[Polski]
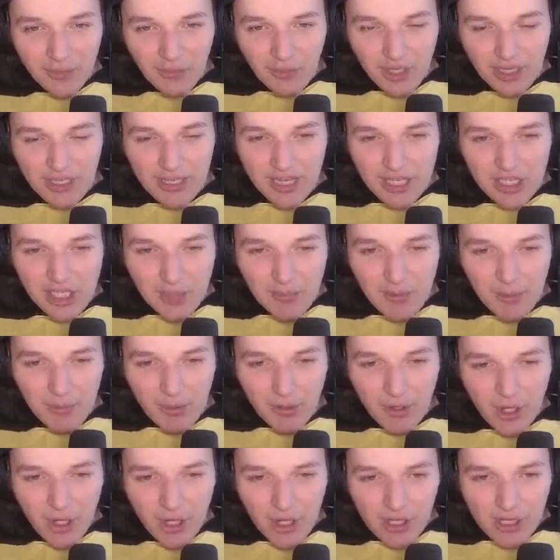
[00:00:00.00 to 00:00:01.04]
tutaj na no, ciebie,
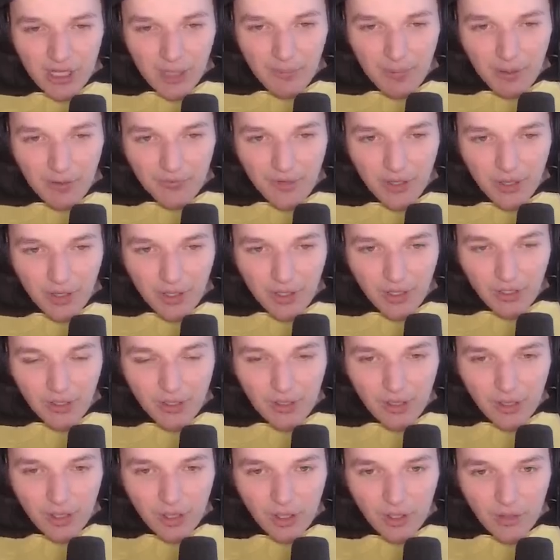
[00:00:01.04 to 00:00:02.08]
bo na Wracam do domu.